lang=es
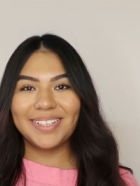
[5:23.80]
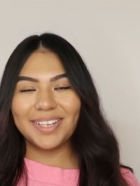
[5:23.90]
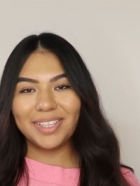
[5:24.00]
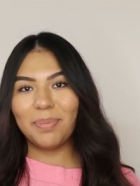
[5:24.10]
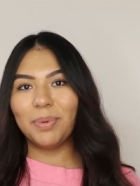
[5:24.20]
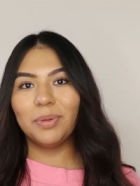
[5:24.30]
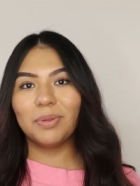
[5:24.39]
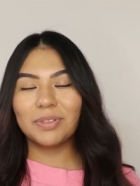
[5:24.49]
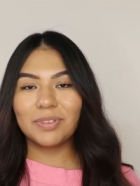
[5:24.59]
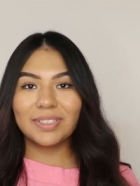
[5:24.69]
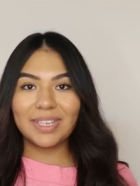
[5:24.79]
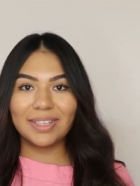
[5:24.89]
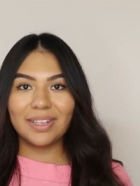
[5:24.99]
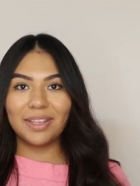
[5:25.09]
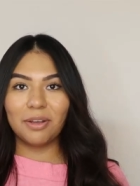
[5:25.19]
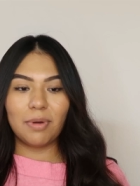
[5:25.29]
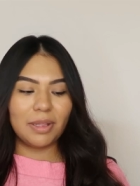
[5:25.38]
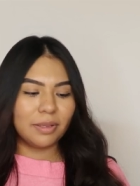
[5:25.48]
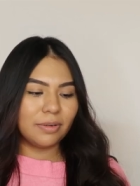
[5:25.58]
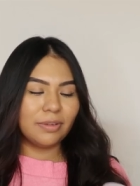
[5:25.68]
el siguiente producto es un set de
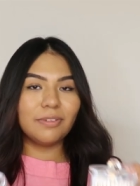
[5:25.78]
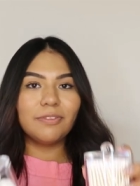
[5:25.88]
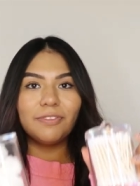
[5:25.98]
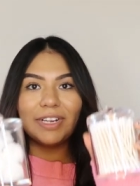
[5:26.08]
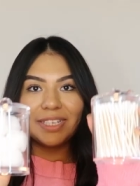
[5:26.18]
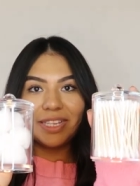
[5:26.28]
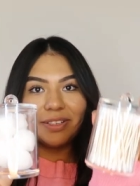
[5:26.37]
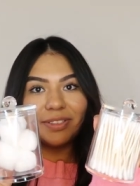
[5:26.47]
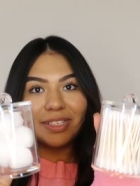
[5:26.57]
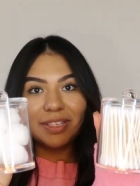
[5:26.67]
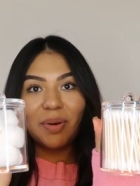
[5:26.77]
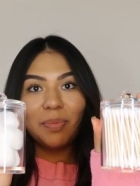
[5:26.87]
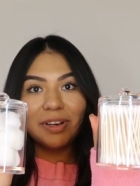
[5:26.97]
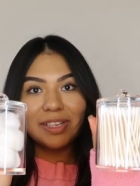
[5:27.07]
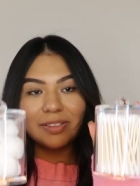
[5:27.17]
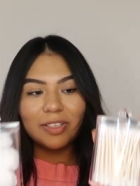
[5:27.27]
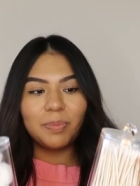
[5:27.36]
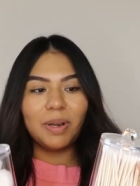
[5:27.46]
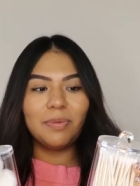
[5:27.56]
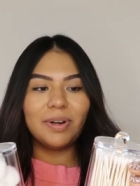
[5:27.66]
cuatro frasquitos así como
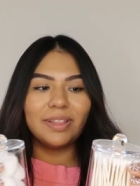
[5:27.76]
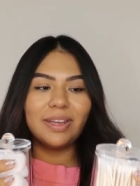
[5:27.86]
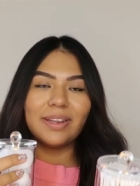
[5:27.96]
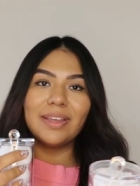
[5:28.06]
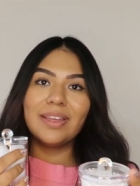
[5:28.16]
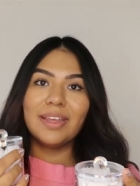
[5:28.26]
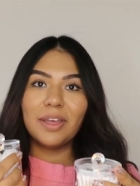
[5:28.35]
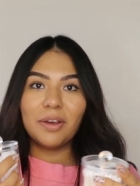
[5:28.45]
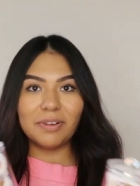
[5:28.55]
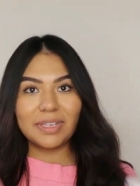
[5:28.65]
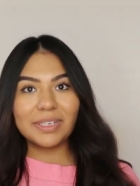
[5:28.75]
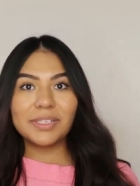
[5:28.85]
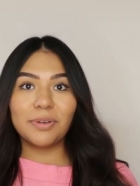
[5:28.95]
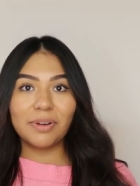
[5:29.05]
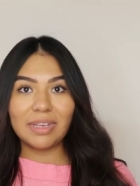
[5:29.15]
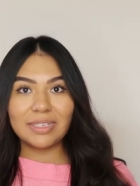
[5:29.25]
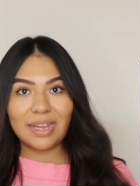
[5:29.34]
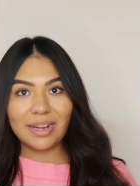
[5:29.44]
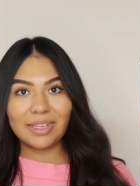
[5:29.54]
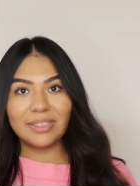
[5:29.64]
estos para guardar cosas que son
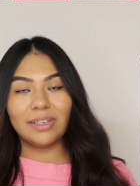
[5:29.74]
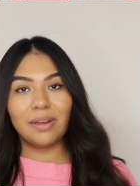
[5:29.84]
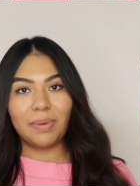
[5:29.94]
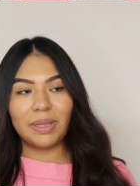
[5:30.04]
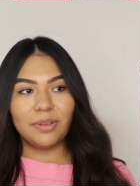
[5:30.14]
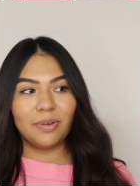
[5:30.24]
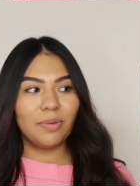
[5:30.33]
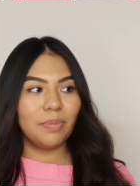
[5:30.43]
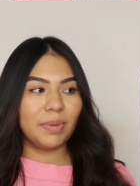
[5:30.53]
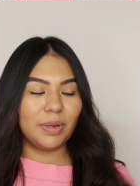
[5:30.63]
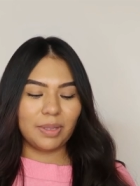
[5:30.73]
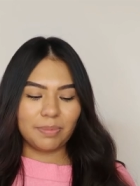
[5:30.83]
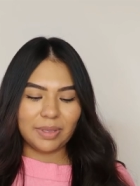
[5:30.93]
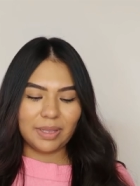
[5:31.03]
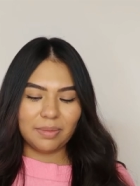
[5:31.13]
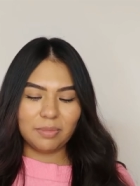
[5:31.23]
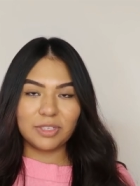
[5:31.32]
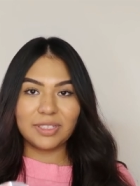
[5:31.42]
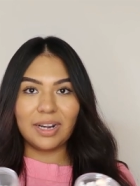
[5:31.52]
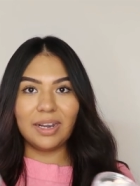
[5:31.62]
necesarias en el baño, pero también
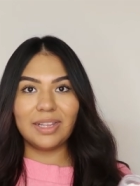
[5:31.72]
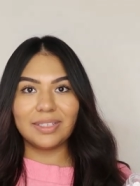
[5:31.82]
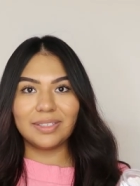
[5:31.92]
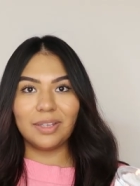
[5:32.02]
mostrarlas